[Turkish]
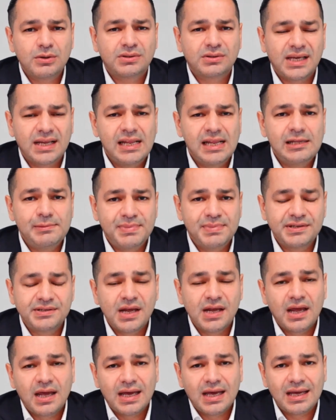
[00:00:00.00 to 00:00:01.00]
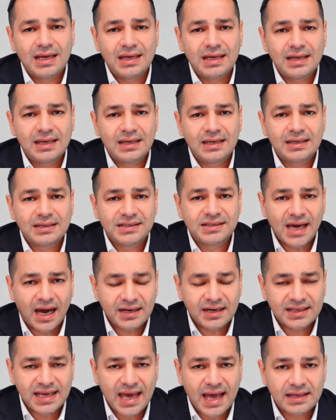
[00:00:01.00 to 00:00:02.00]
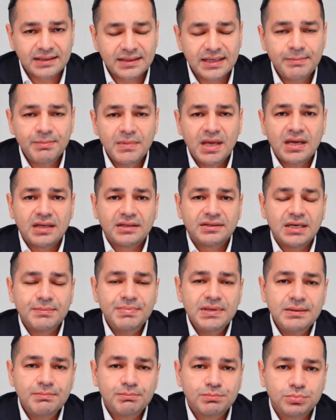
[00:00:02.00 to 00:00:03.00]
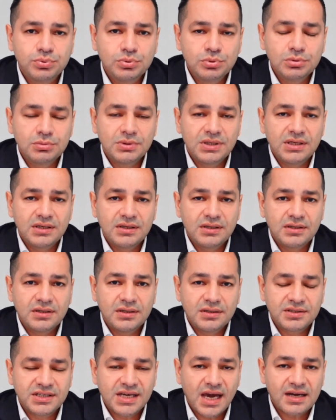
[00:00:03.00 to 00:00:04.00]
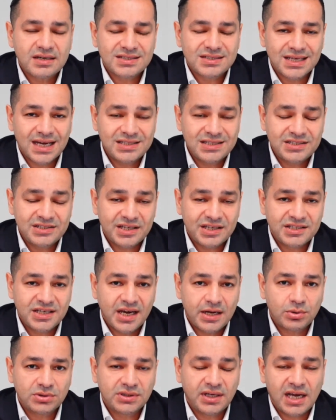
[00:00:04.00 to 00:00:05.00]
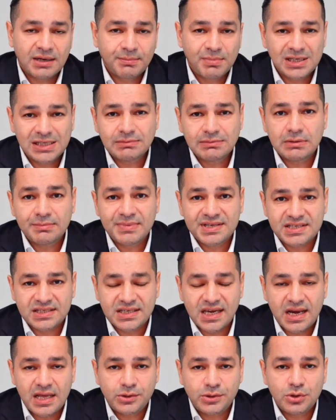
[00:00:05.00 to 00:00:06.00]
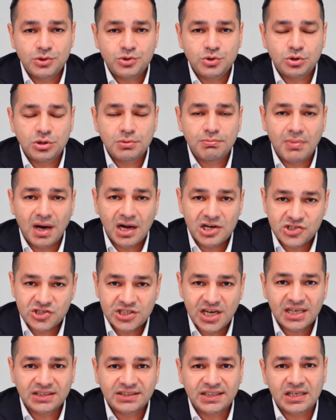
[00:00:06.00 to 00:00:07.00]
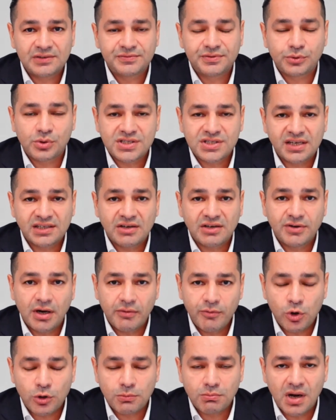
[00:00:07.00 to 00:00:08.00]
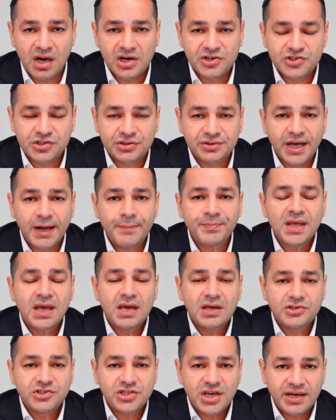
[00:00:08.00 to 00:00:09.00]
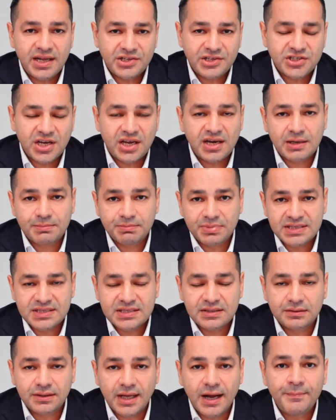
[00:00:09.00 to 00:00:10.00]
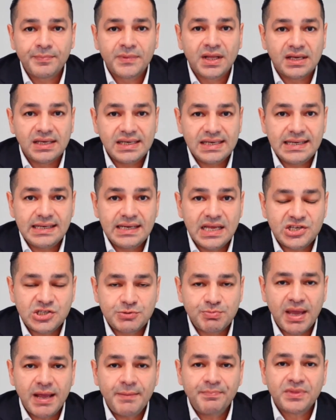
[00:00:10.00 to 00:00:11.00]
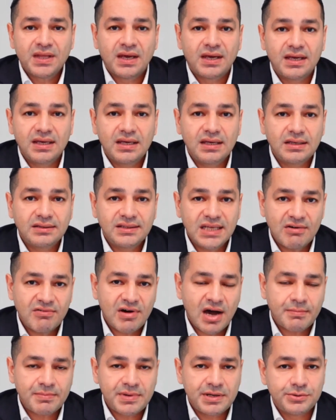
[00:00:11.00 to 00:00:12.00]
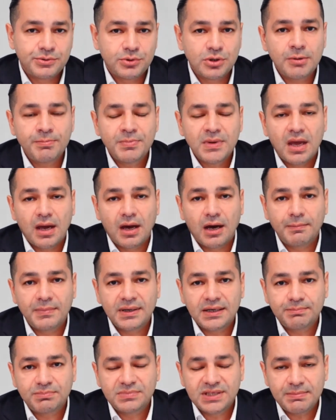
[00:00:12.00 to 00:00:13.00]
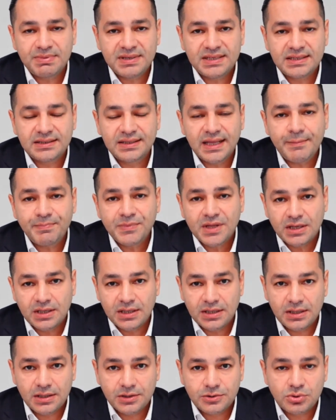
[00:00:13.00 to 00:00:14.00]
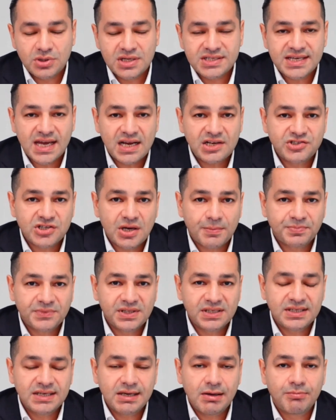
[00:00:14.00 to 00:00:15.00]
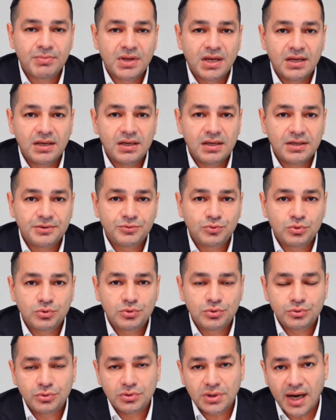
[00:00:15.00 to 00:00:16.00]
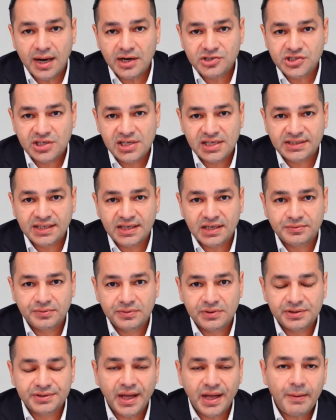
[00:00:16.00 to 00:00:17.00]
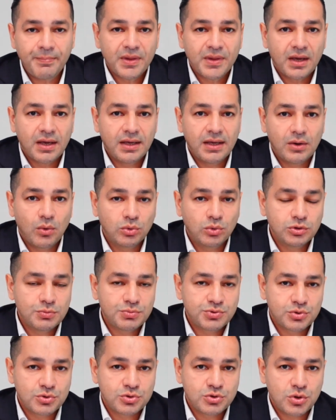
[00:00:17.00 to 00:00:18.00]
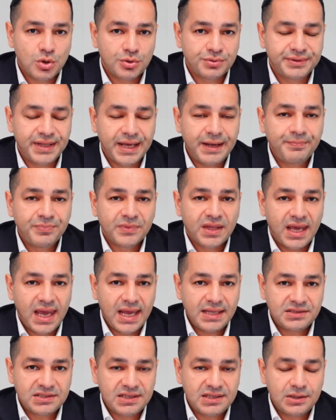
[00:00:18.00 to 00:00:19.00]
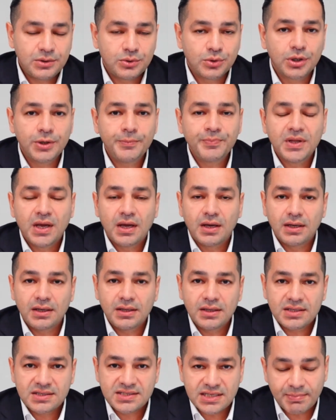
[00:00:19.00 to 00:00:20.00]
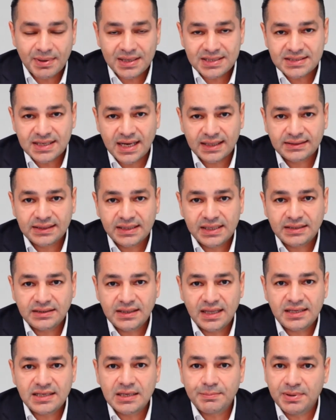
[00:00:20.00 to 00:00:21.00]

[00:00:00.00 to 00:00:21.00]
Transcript: TL ilk bir e, kar geldi. Tabii bu e, kar sadece kar olarak bakılmaması gerekiyor. Çünkü marjlar tarafında özellikle FABÖK marjında çeyrek çeyrek bazında iyileşme e, devam ediyor. Ama tabii ki de e, küresel çaptaki e, durgunluk Arçelik tarafını da e, olumsuz yönde etkiliyor. E, sabah saatlerinde